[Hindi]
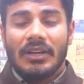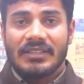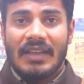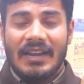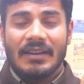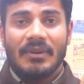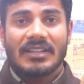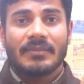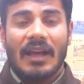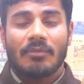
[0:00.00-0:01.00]
इस 90
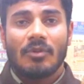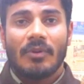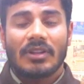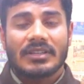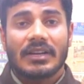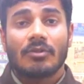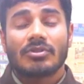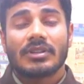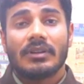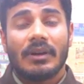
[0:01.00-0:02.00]
मिनट्स में आपको बहुत अच्छा
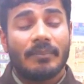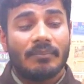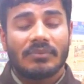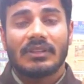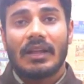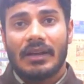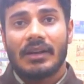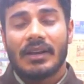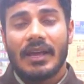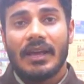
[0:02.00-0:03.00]
क्वेश्चन क्या
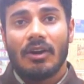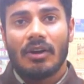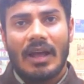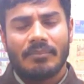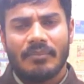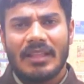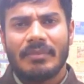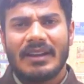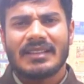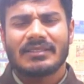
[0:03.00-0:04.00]
करना है और आप
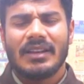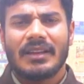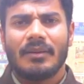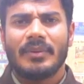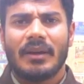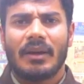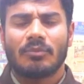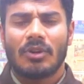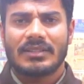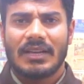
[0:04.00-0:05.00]
मैथमेटिक्स का लेकर भी
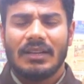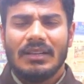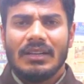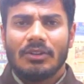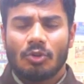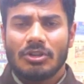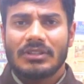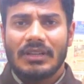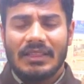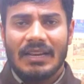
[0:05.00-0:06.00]
आप थोड़ा सा
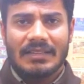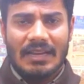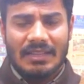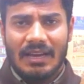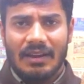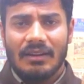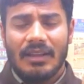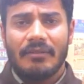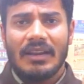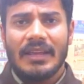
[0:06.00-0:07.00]
कुछ इतना ज़्यादा
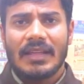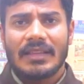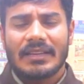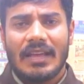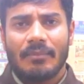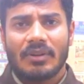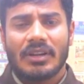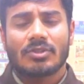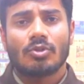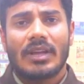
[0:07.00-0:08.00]
लेवल नहीं रहता कि आप
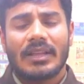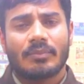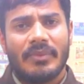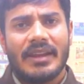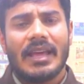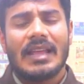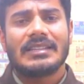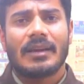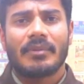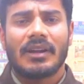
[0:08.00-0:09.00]
अगर इसको ज़्यादा मेन
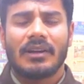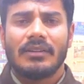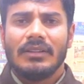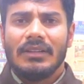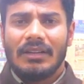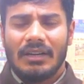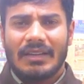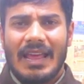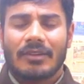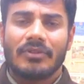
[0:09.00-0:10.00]
एल्जेब्रा
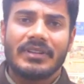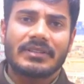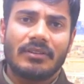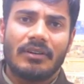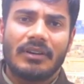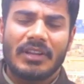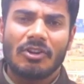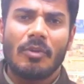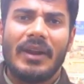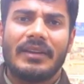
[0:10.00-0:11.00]
कैलकुलस और
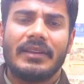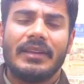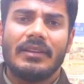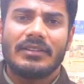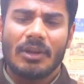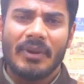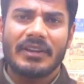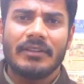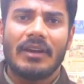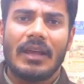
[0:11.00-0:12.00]
टिग्नोमेट्री
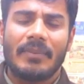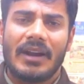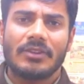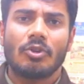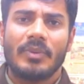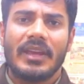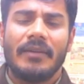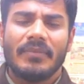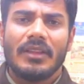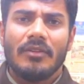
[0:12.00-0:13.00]
जोमेट्री वाला पार्ट जो भी
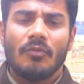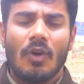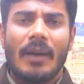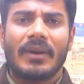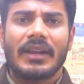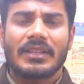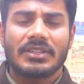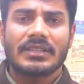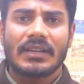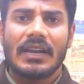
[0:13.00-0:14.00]
है वो आप अगर
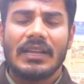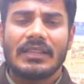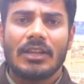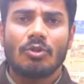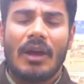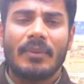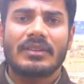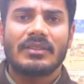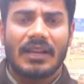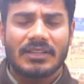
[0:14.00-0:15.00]
अच्छे से कर लेते हैं तो आप
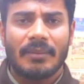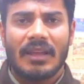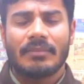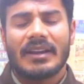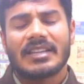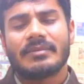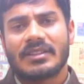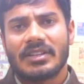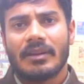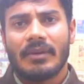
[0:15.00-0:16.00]
अच्छे अच्छे मैथमेटिक्स में
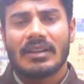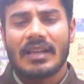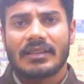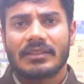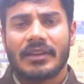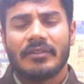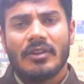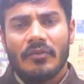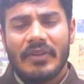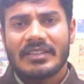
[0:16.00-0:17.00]
अच्छे नंबर ला सकते हैं
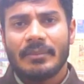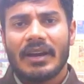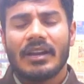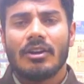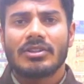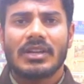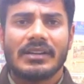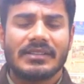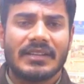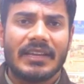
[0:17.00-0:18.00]
वैसे मैं अगर
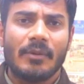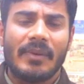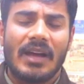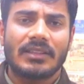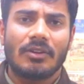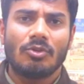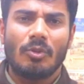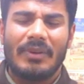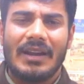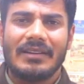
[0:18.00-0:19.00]
लॉजिकल रीजनिंग की भी बात करूँ
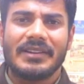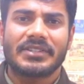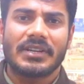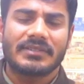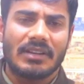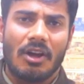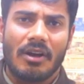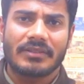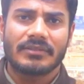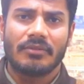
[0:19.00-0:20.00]
तो ब्लड रिलेशन
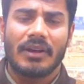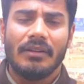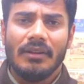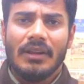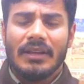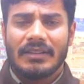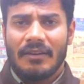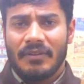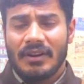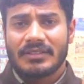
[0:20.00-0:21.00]
लॉक्स हुआ
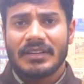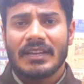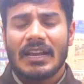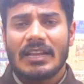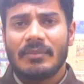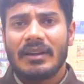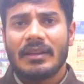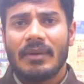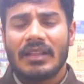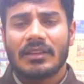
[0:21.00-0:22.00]
या फिर सिटिंग अरेंजमेंट
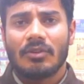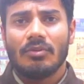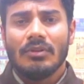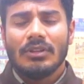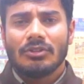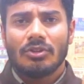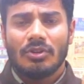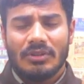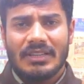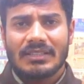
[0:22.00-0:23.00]
की बात करूँ
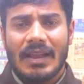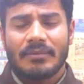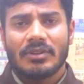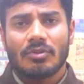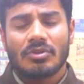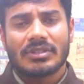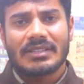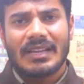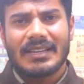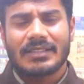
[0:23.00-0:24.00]
तो इस टाइप के जो
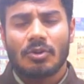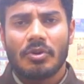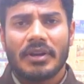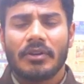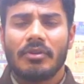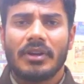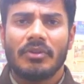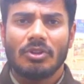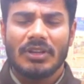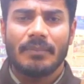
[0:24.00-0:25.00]
क्वेश्चंस हैं जैसे कोडिंग डिकोडिंग
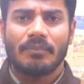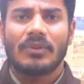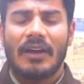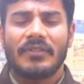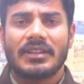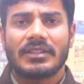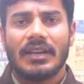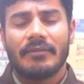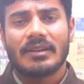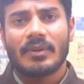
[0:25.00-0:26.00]
में तो ये काफ़ी अच्छे
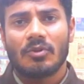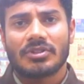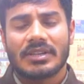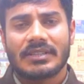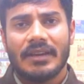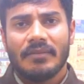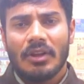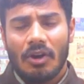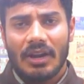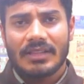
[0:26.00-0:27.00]
लेवल के क्वेश्चंस हैं
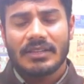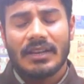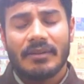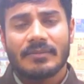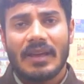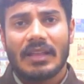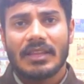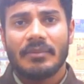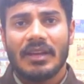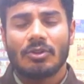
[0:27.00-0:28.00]
और अच्छे लेवल पे
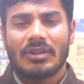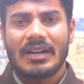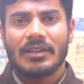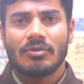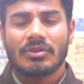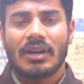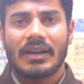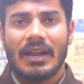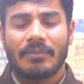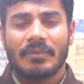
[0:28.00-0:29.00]
आते भी हैं तो 30
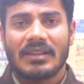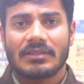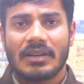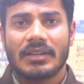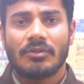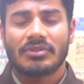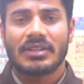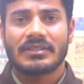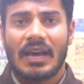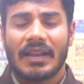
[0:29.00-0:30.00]
अगर आपके पास 30
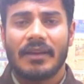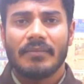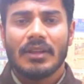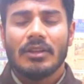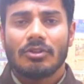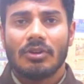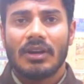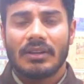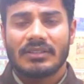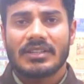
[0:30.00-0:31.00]
क्वेश्चंस आ रहे हैं तो
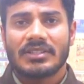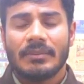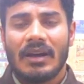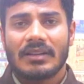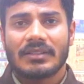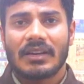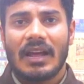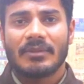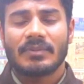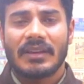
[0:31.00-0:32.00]
60 मार्क्स
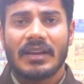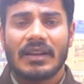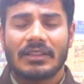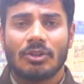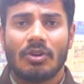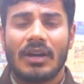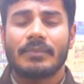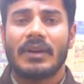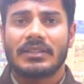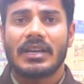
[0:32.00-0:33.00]
अगर आप इसमें गेन करते हैं तो
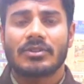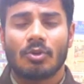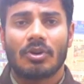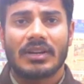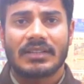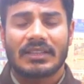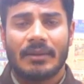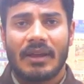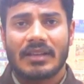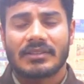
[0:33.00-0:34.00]
आप अच्छा स्कोर कर सकते
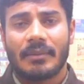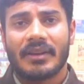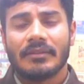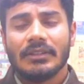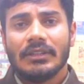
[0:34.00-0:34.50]
हैं महाराष्ट्र में